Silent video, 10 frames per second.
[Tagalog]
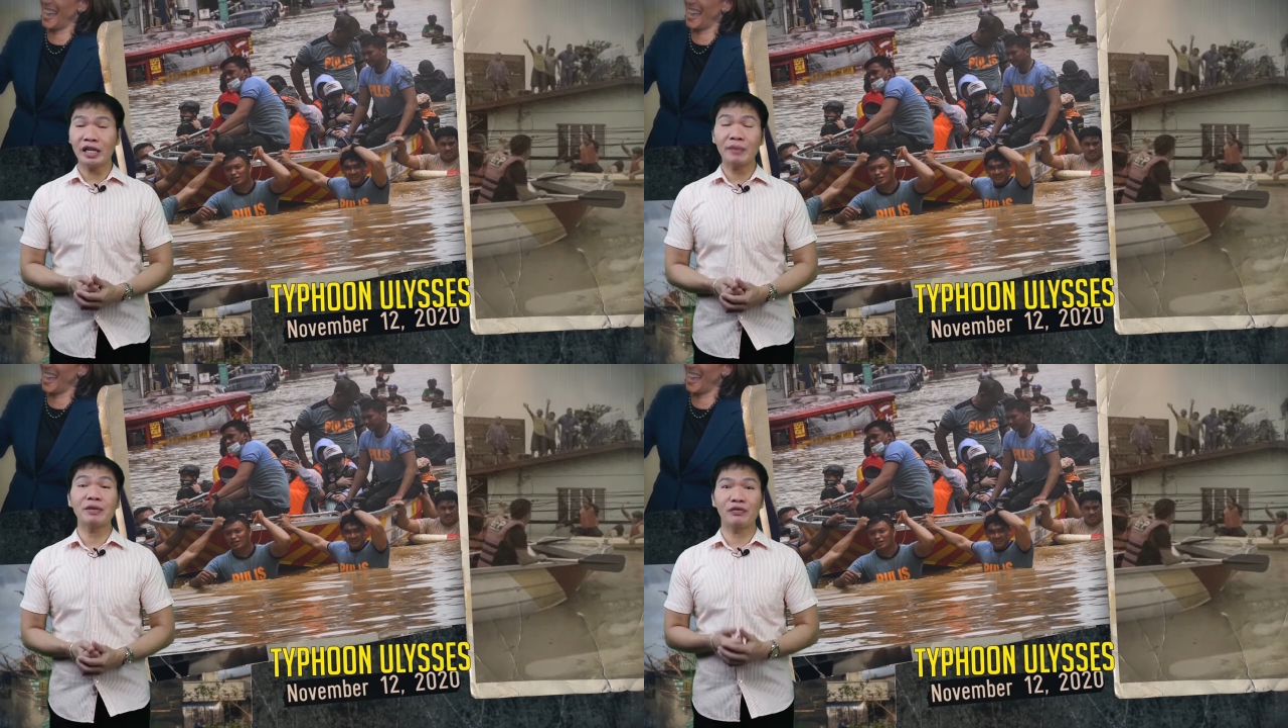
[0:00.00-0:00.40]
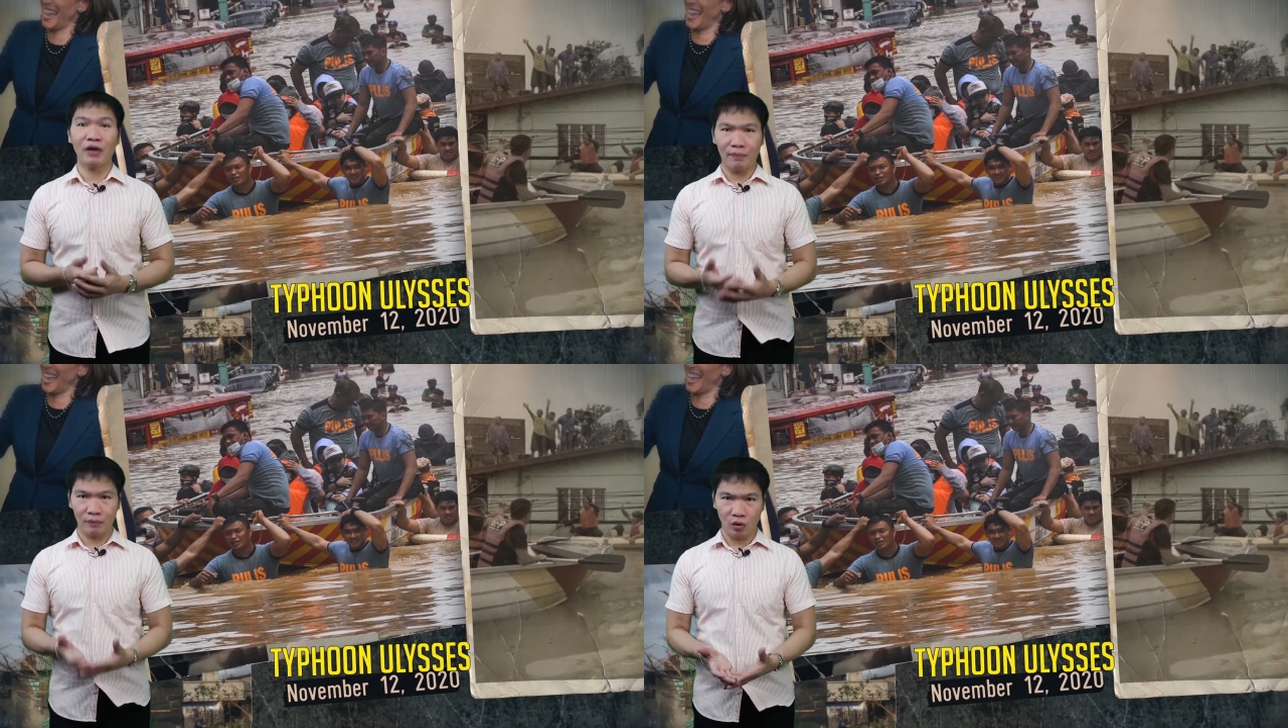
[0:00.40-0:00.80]
name na
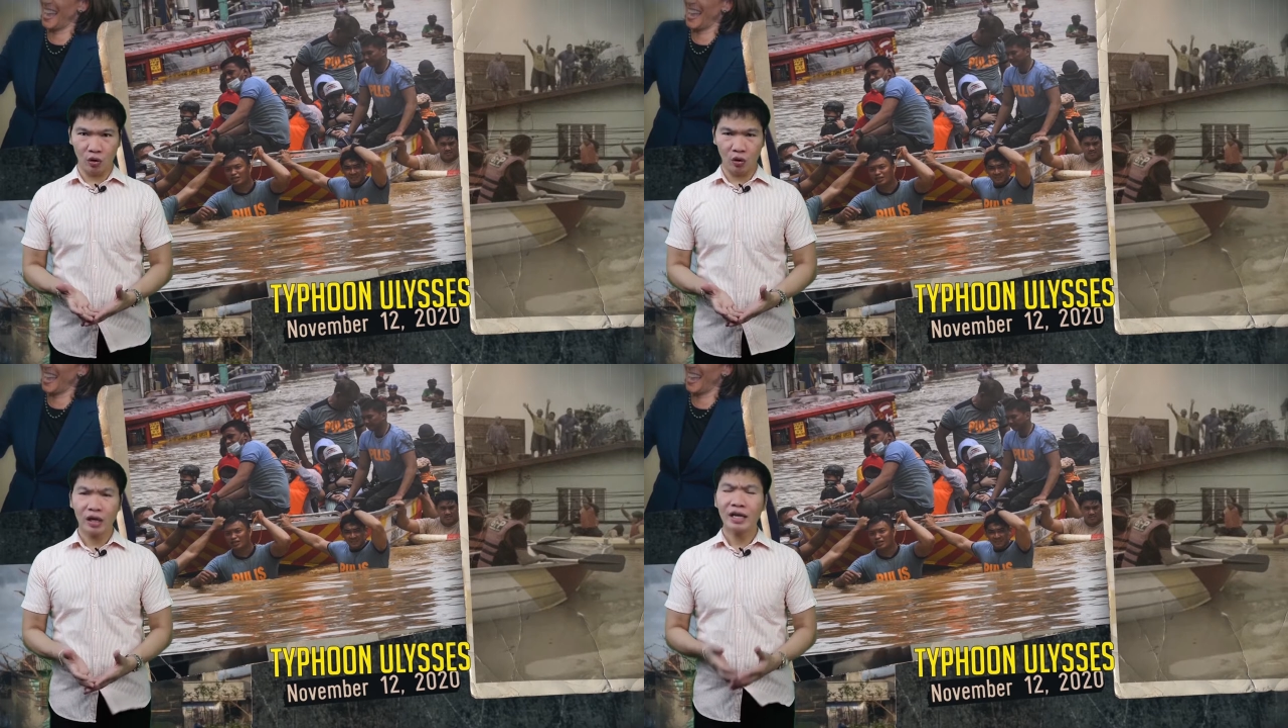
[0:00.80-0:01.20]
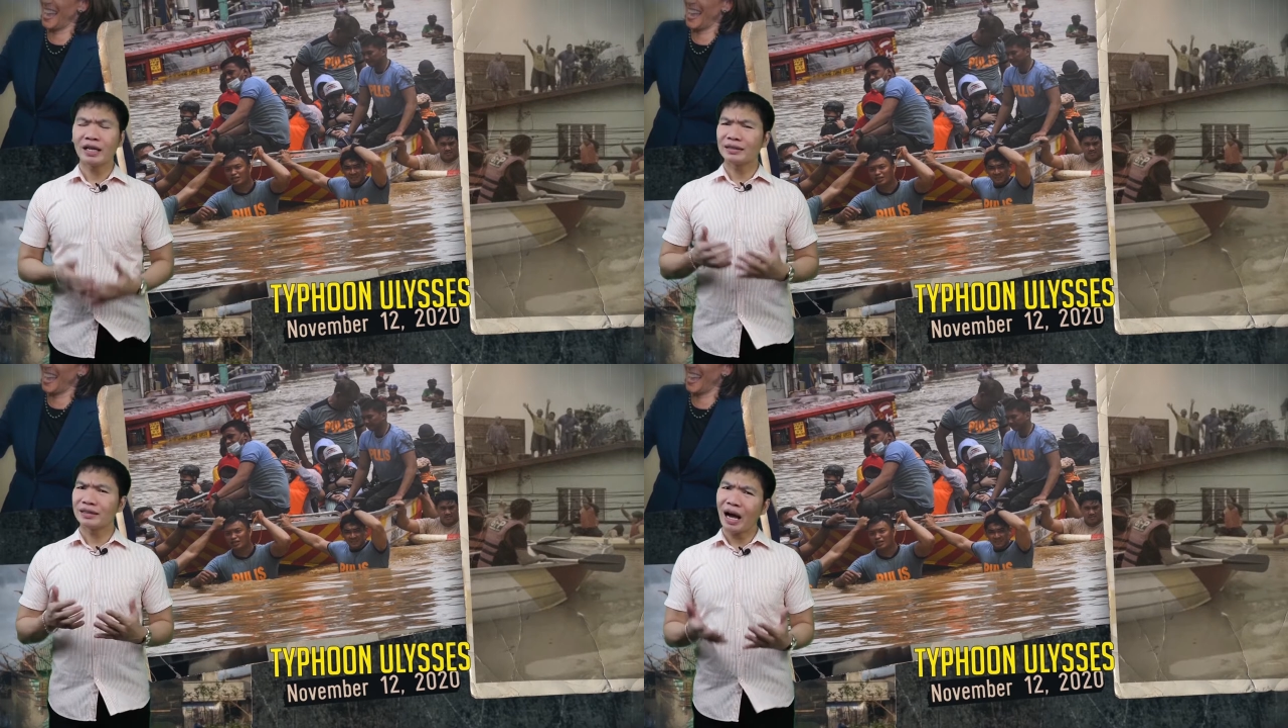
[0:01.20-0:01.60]
Vamco
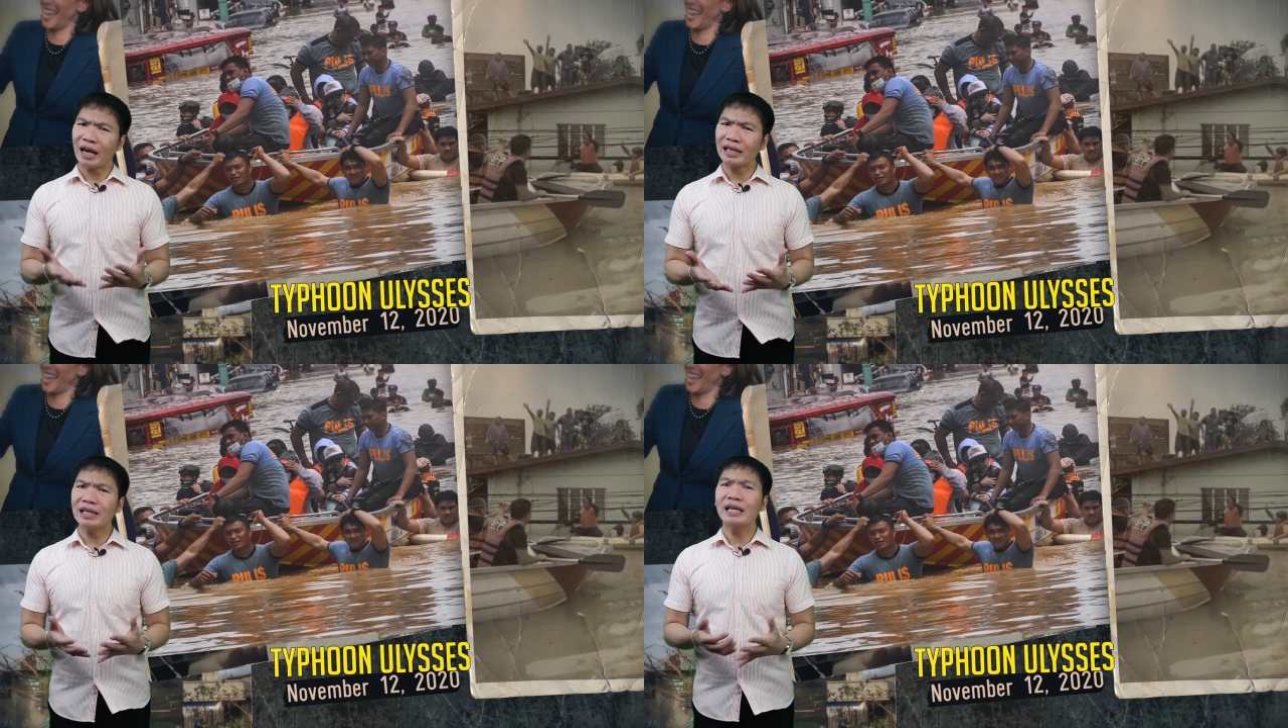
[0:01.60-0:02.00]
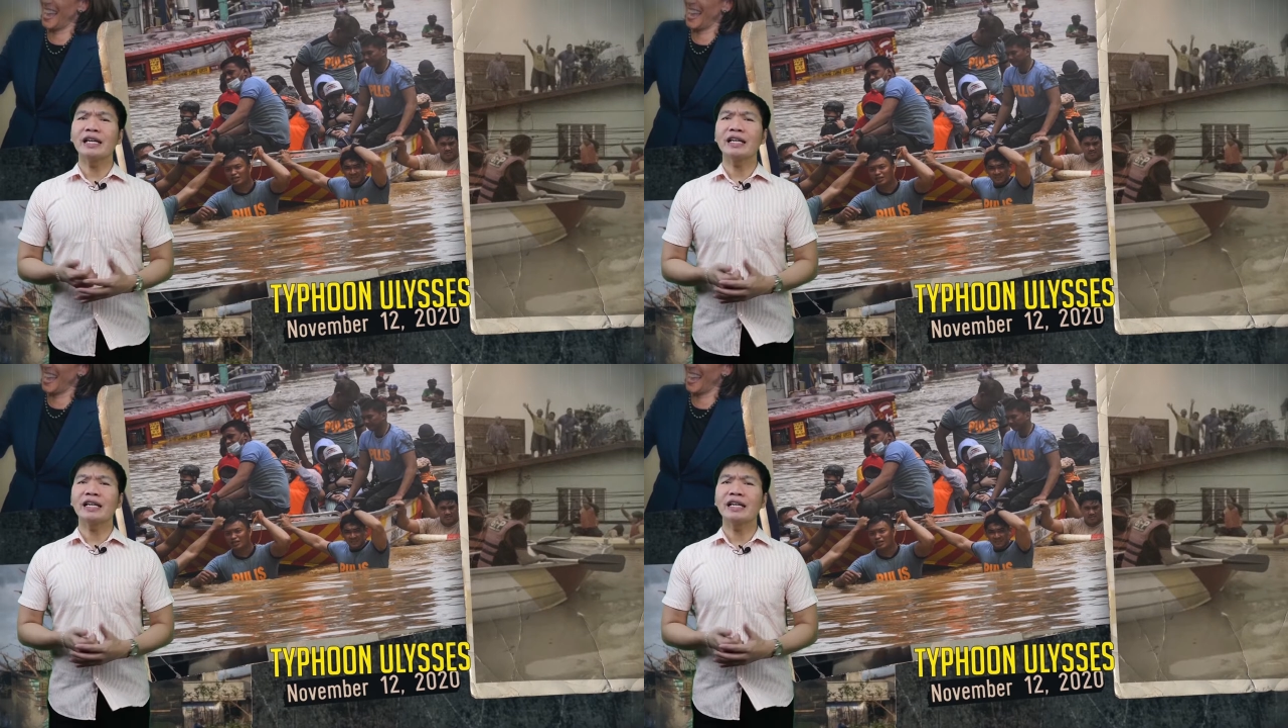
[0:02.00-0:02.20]
dahil